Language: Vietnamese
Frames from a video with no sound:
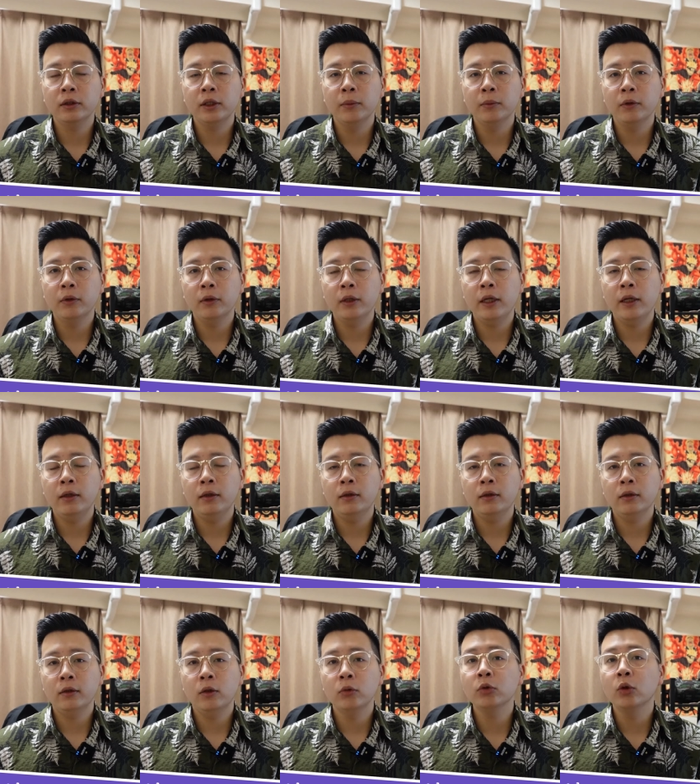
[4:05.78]
điểm có lẽ
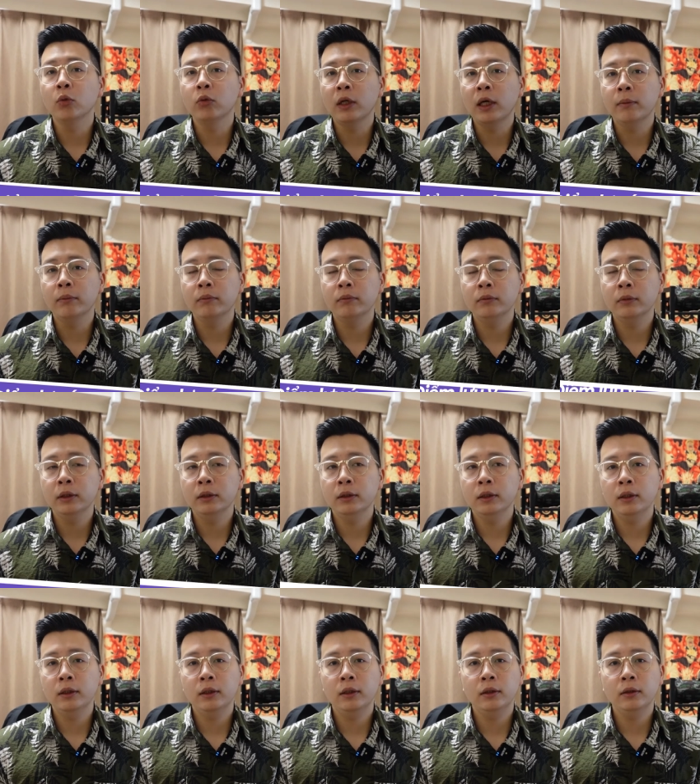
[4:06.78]
là không đúng lắm mình
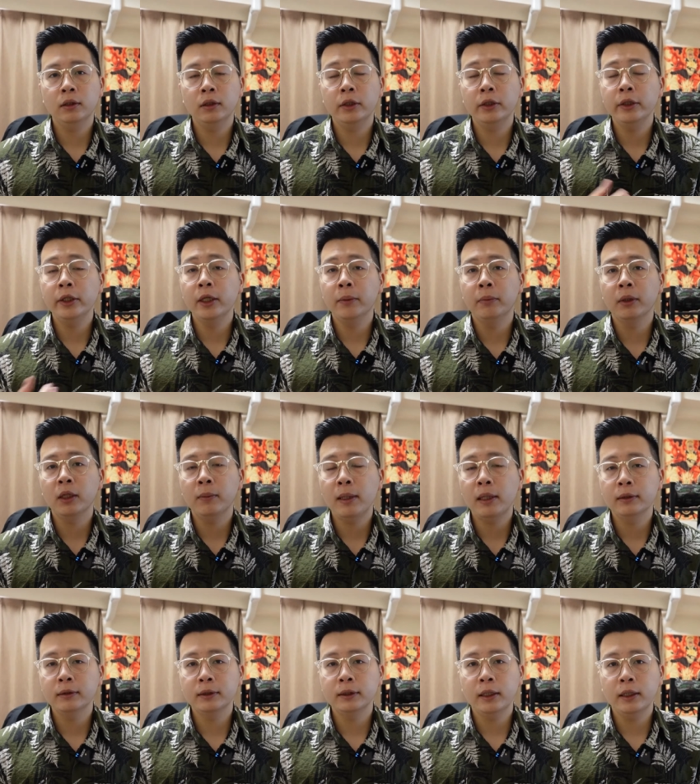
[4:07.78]
nghĩ là những cái điểm mà các
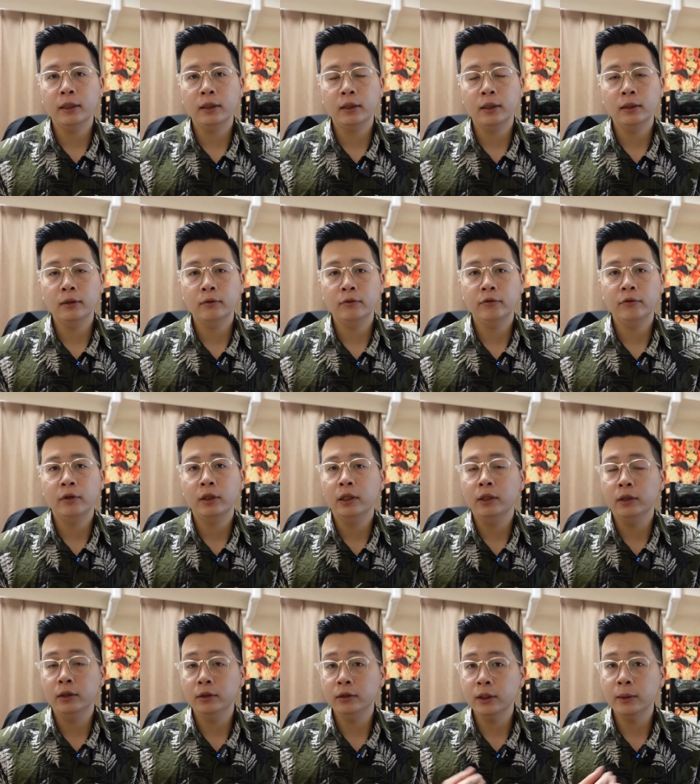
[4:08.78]
bạn sẽ cần
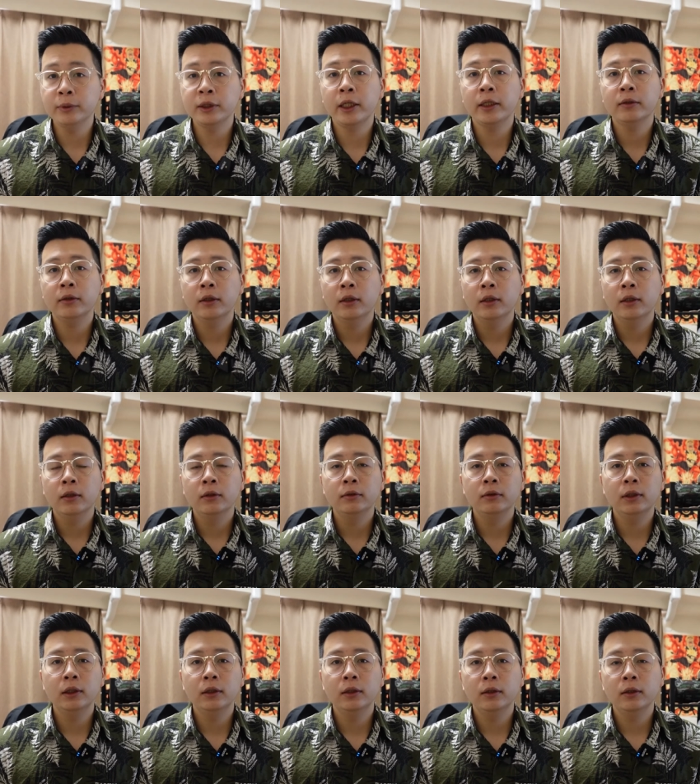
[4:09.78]
phải xem xét
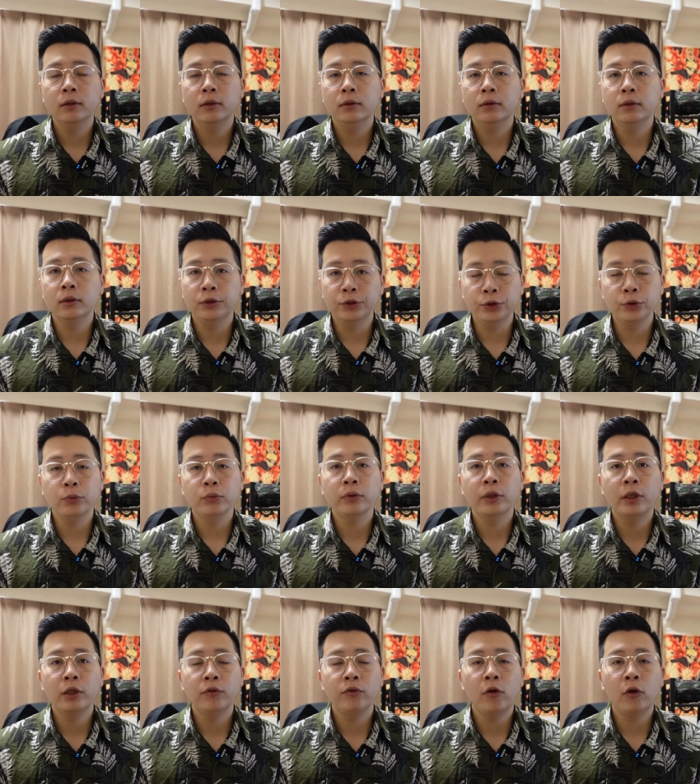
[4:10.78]
khi sử dụng
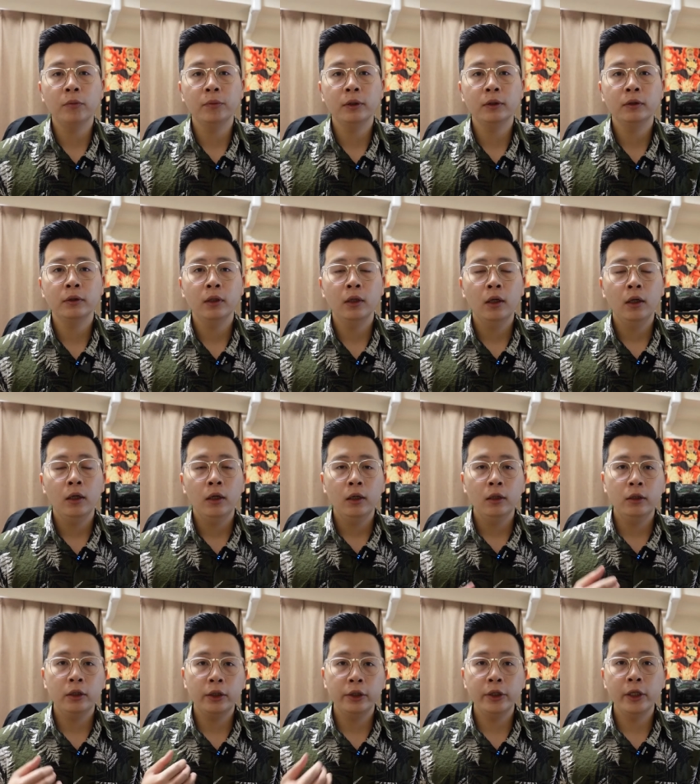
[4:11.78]
Terraform nhé
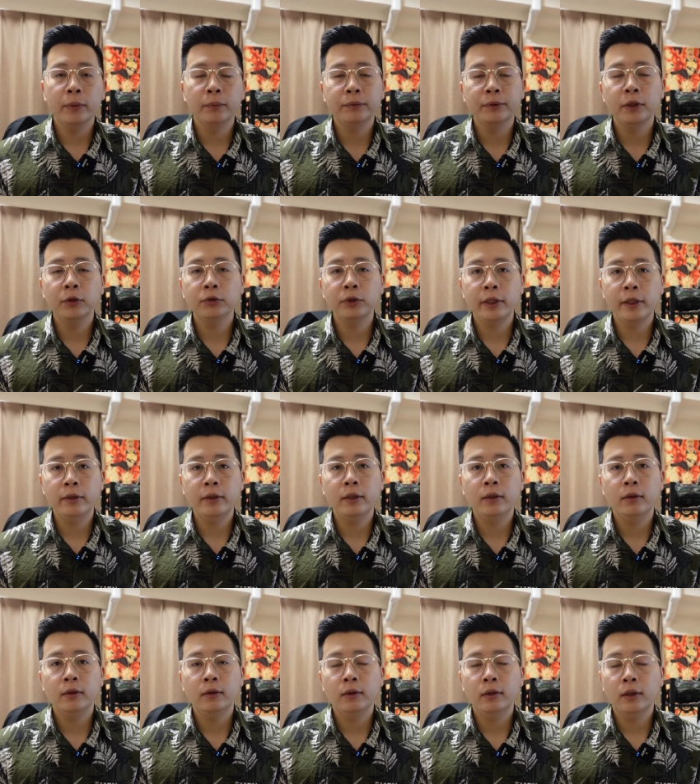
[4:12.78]
thì cái điểm đầu tiên
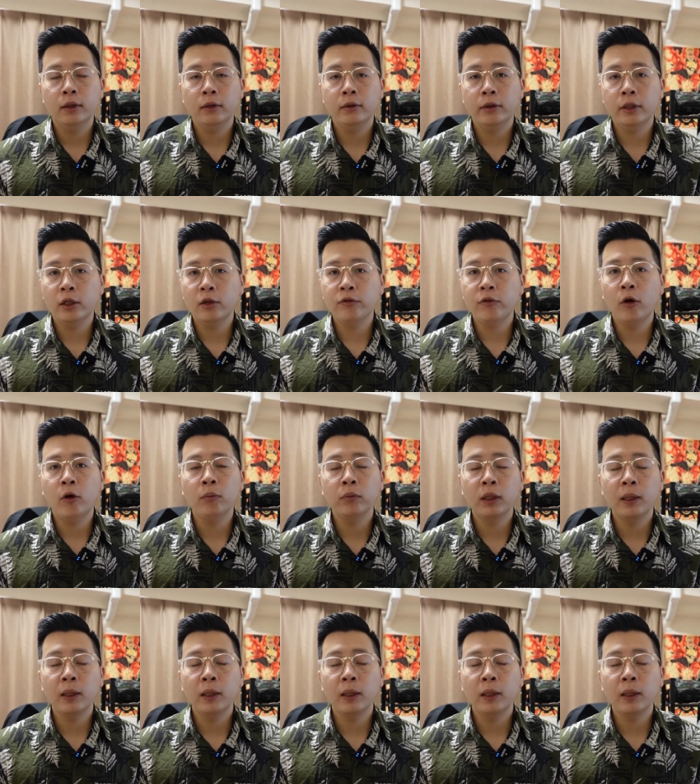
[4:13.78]
ấy là Terraform